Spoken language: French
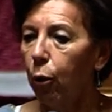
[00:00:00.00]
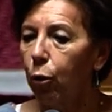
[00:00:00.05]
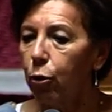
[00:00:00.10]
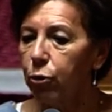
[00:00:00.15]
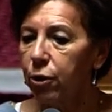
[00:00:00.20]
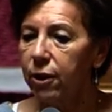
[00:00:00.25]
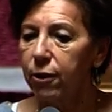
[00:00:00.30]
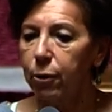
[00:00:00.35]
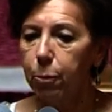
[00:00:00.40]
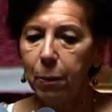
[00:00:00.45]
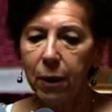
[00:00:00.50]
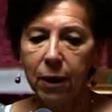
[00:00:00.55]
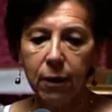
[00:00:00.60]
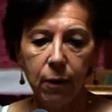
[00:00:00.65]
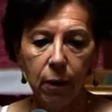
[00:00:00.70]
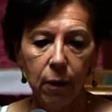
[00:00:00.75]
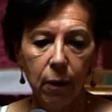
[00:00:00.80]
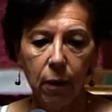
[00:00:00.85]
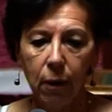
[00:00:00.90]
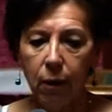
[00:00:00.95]
aux
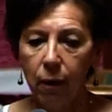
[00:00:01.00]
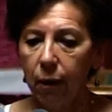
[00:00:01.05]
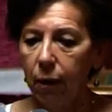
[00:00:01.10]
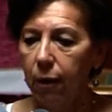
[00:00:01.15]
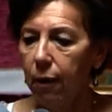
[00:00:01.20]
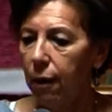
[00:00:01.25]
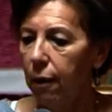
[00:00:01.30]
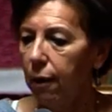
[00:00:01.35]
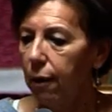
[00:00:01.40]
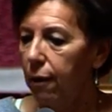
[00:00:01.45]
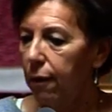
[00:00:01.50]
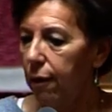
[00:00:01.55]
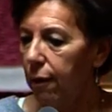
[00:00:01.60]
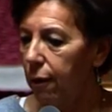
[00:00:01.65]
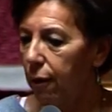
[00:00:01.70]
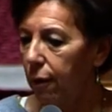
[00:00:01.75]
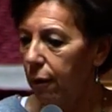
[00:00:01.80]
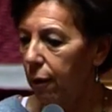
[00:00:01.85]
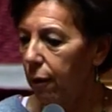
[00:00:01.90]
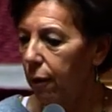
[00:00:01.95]
inspecteurs,
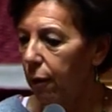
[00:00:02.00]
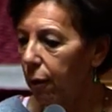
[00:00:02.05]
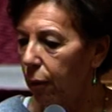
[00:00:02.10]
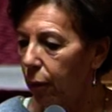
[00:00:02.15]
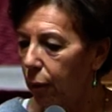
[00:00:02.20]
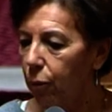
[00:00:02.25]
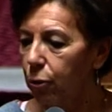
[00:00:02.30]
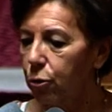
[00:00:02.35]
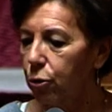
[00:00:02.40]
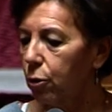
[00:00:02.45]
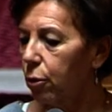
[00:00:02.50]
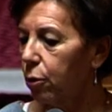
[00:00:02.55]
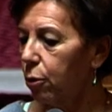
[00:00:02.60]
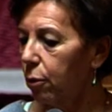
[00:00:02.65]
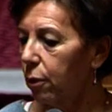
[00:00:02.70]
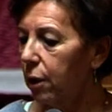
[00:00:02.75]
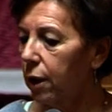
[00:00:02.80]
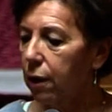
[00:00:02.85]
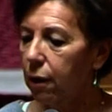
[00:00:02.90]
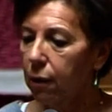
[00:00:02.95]
euh, aux
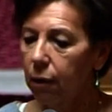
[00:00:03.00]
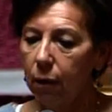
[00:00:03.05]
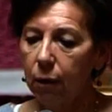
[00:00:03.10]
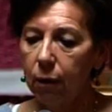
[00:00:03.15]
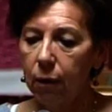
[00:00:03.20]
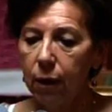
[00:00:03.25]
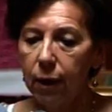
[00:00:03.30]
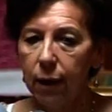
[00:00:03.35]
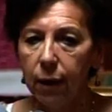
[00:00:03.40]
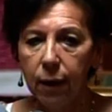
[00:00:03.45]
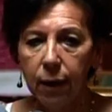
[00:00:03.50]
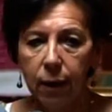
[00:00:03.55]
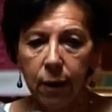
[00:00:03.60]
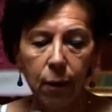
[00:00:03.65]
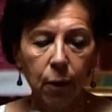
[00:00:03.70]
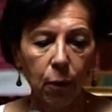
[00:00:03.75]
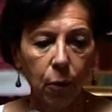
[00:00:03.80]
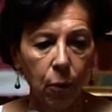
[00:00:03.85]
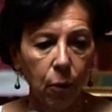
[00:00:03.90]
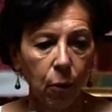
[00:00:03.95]
auto-écoles
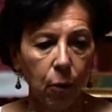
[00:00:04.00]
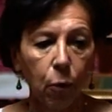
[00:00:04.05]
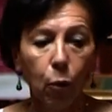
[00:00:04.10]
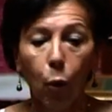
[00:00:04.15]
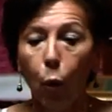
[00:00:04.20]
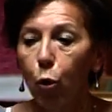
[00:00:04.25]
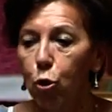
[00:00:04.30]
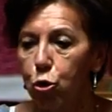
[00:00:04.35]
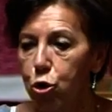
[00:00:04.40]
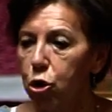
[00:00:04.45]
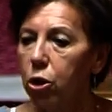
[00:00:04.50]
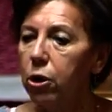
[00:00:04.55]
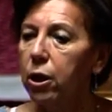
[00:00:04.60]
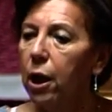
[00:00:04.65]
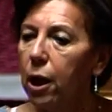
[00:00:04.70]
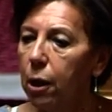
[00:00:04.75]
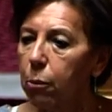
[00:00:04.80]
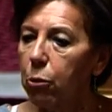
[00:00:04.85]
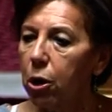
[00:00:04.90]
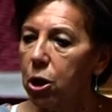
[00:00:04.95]
et aux, aux, jeunes
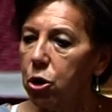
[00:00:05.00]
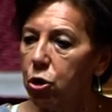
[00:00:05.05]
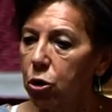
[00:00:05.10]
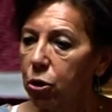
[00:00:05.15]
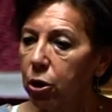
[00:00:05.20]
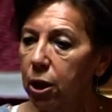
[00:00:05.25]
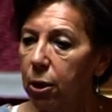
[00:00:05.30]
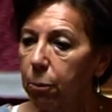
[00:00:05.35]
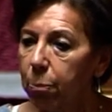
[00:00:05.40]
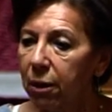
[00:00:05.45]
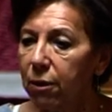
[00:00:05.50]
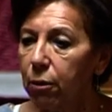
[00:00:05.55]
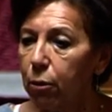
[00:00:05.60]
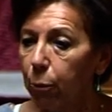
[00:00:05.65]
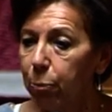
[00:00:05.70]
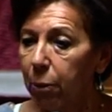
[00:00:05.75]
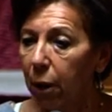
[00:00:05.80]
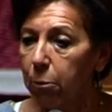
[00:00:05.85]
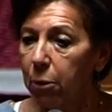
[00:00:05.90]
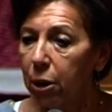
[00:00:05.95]
et moins jeunes qui passent
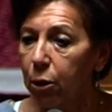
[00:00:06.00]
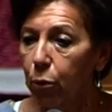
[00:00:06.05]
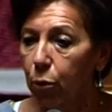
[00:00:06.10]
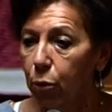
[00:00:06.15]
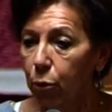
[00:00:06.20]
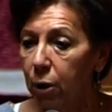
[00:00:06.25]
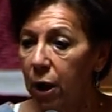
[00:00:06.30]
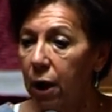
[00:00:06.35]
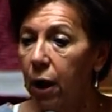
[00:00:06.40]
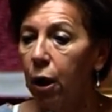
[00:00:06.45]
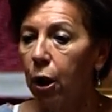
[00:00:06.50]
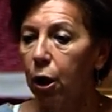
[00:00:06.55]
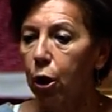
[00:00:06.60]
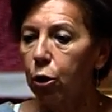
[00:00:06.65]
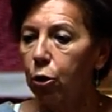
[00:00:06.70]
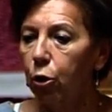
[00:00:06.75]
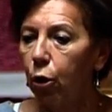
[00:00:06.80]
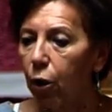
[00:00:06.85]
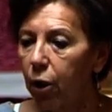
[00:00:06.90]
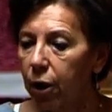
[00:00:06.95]
leur permis de conduire
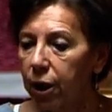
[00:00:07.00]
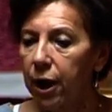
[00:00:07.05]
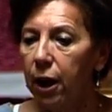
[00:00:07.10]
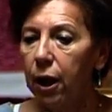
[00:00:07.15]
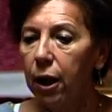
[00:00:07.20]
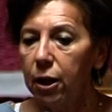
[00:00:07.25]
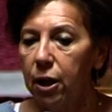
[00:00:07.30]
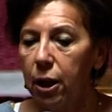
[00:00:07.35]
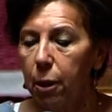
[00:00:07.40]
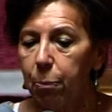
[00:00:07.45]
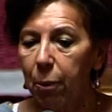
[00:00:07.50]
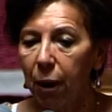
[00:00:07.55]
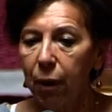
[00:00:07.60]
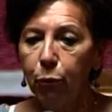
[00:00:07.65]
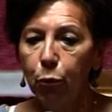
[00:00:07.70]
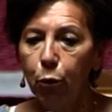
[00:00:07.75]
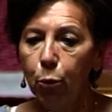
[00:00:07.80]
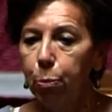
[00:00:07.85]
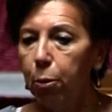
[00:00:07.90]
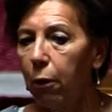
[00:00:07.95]
que rien n'est
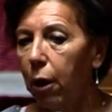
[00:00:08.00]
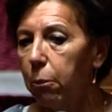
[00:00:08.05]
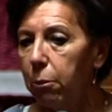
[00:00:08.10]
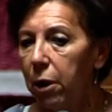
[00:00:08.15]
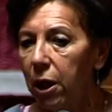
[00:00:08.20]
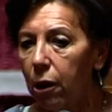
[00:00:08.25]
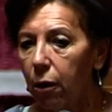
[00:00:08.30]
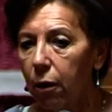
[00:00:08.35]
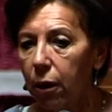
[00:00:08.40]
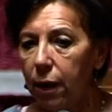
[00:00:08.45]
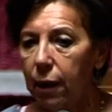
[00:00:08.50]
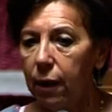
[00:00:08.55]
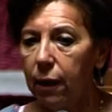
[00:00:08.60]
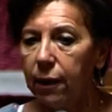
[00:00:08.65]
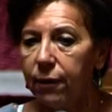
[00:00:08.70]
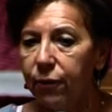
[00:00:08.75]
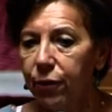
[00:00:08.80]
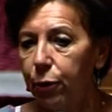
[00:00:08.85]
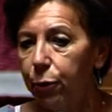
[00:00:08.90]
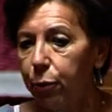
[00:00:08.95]
prévu pour améliorer
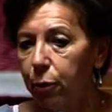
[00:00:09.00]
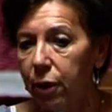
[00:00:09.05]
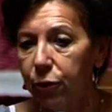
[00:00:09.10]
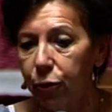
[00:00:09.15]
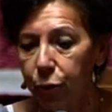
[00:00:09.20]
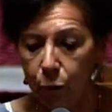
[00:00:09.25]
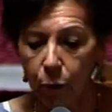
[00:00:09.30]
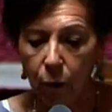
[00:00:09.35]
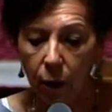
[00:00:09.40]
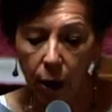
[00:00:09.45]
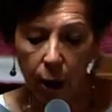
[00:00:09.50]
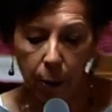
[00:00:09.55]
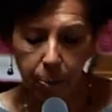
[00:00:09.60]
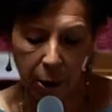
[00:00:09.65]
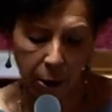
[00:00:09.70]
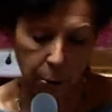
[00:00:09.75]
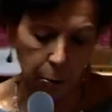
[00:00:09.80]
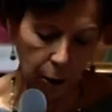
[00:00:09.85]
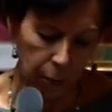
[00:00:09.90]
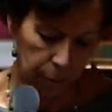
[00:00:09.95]
la situation
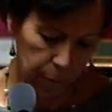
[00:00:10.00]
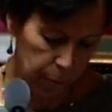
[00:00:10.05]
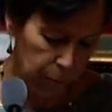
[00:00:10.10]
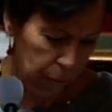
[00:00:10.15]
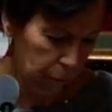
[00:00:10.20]
rapidement.